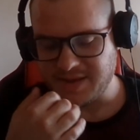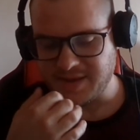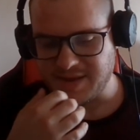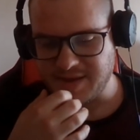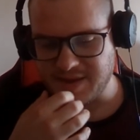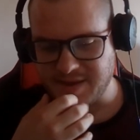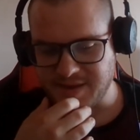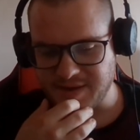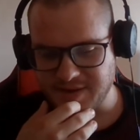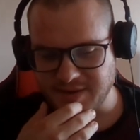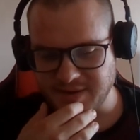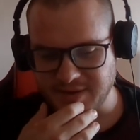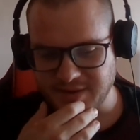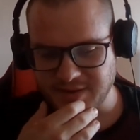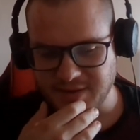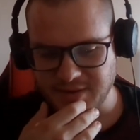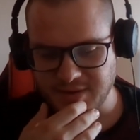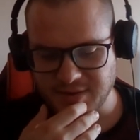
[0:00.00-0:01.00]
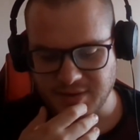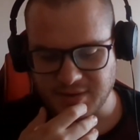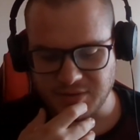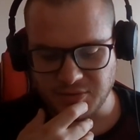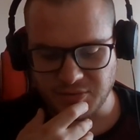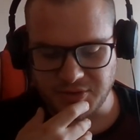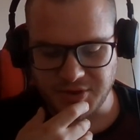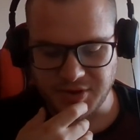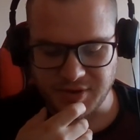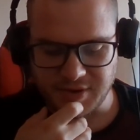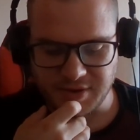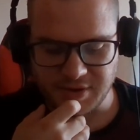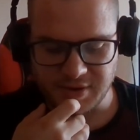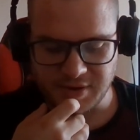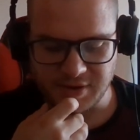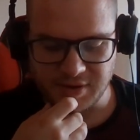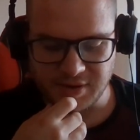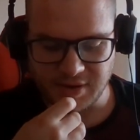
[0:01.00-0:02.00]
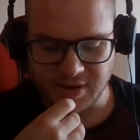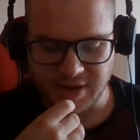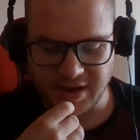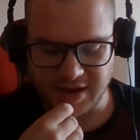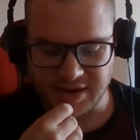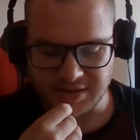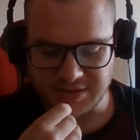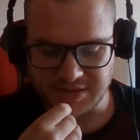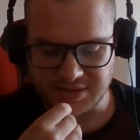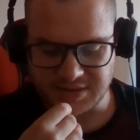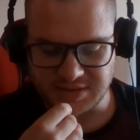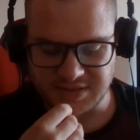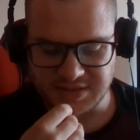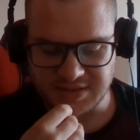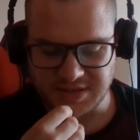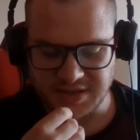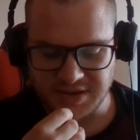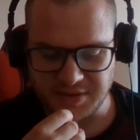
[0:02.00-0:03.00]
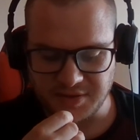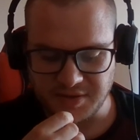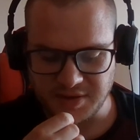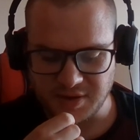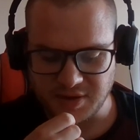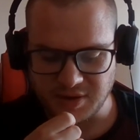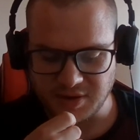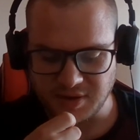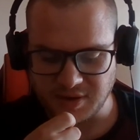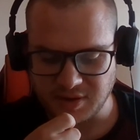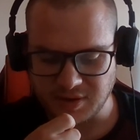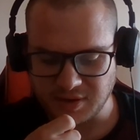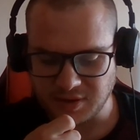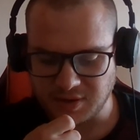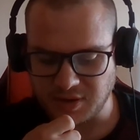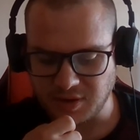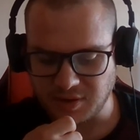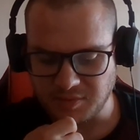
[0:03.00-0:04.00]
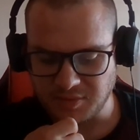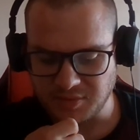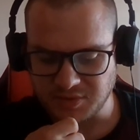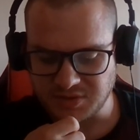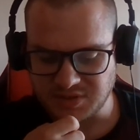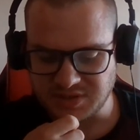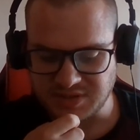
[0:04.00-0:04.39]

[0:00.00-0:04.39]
Et donc, c'est une comme